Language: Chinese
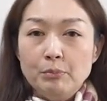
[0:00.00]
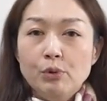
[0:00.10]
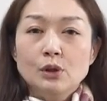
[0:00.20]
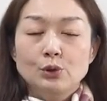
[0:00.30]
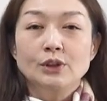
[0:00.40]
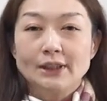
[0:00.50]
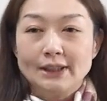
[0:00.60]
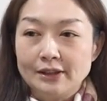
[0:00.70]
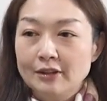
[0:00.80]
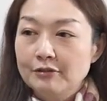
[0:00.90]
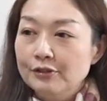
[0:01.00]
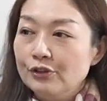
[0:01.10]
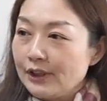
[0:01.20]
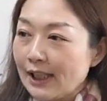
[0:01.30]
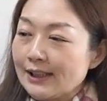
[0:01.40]
破军星
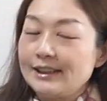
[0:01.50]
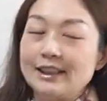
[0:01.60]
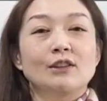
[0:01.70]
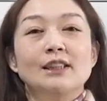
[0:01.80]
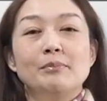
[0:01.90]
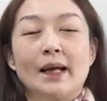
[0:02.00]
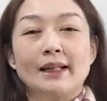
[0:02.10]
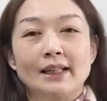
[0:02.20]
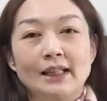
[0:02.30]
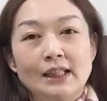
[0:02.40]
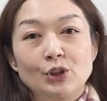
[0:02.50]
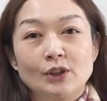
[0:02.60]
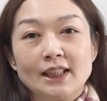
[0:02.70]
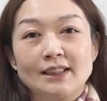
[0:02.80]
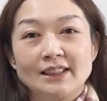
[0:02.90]
赋予他的角色扮演，
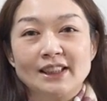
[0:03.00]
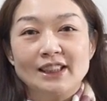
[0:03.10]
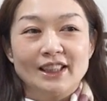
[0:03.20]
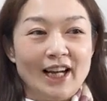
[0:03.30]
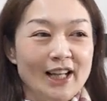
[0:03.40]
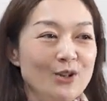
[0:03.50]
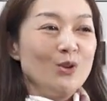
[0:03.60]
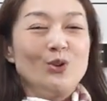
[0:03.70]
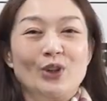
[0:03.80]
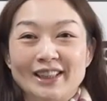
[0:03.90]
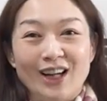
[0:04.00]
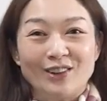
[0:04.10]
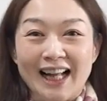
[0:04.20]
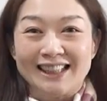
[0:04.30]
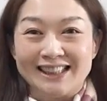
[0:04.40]
就像是一个开国元
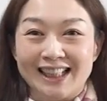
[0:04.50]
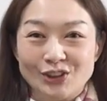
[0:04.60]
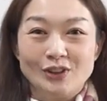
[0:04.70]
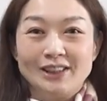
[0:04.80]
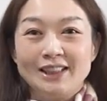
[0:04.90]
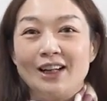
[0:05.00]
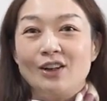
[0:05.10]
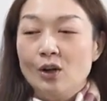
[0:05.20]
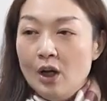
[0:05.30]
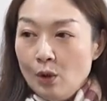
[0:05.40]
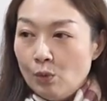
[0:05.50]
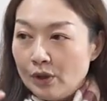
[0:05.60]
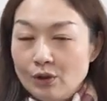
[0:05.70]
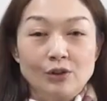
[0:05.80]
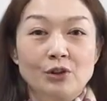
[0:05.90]
老大将军一样哦。
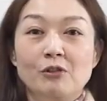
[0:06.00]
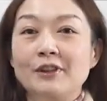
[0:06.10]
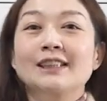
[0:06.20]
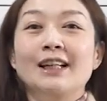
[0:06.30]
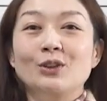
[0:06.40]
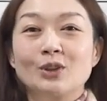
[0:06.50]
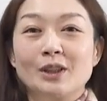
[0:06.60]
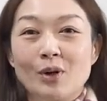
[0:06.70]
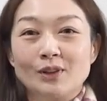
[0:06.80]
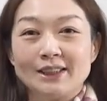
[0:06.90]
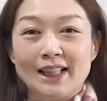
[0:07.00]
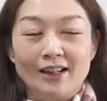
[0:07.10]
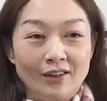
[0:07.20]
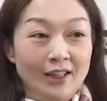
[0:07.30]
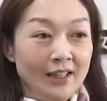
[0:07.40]
我拥有非常多的梦
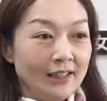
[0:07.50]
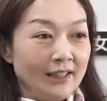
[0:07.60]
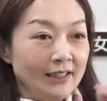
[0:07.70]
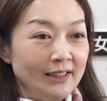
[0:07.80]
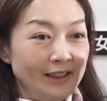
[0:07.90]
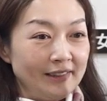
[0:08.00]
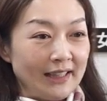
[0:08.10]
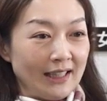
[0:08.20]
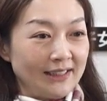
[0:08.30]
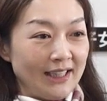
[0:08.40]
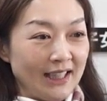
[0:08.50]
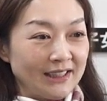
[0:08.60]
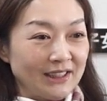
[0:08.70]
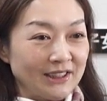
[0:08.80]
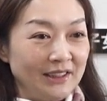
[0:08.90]
想哦，可以打下
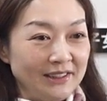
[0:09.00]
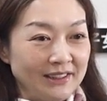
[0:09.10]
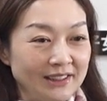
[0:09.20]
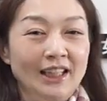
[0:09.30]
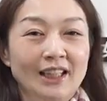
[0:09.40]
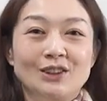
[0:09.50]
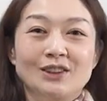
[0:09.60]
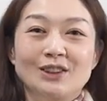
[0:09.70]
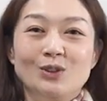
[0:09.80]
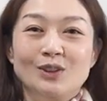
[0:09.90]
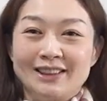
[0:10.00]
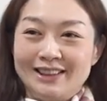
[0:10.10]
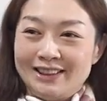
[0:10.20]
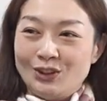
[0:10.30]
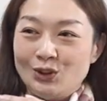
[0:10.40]
这个城池，就是我。
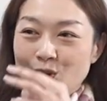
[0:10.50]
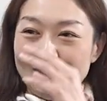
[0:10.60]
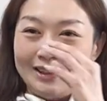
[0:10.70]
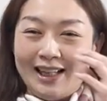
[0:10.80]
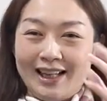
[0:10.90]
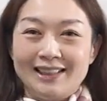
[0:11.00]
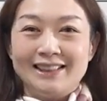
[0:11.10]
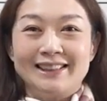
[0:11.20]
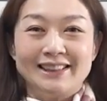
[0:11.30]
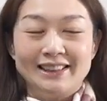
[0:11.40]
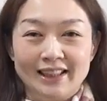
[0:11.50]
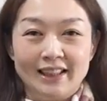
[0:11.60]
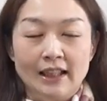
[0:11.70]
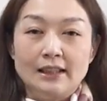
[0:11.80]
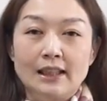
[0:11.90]
最大的置
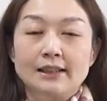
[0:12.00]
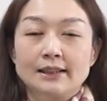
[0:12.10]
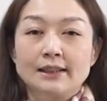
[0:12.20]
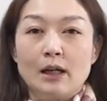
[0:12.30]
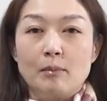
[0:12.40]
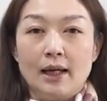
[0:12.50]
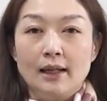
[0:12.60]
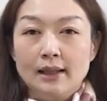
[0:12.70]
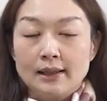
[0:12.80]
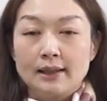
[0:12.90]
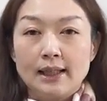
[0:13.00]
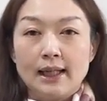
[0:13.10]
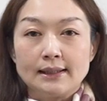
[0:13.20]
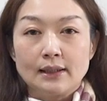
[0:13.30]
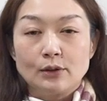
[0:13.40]
业，但你知道吗？那个
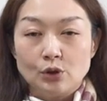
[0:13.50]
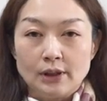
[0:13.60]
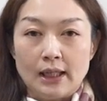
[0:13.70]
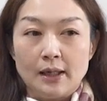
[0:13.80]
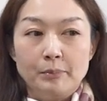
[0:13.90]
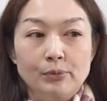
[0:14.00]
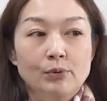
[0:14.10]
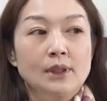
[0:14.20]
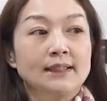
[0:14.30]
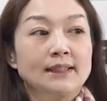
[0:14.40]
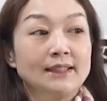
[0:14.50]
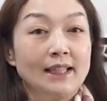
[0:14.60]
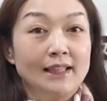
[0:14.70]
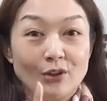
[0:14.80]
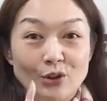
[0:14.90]
大将军啊，不会只
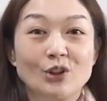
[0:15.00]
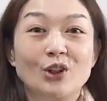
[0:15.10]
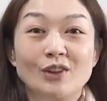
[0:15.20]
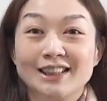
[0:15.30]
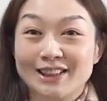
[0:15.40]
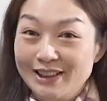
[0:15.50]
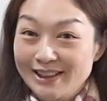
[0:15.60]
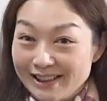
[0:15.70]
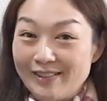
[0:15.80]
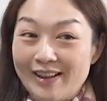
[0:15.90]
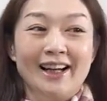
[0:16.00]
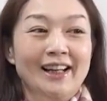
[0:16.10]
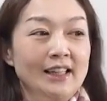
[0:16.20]
想要拥有一个城池嘛？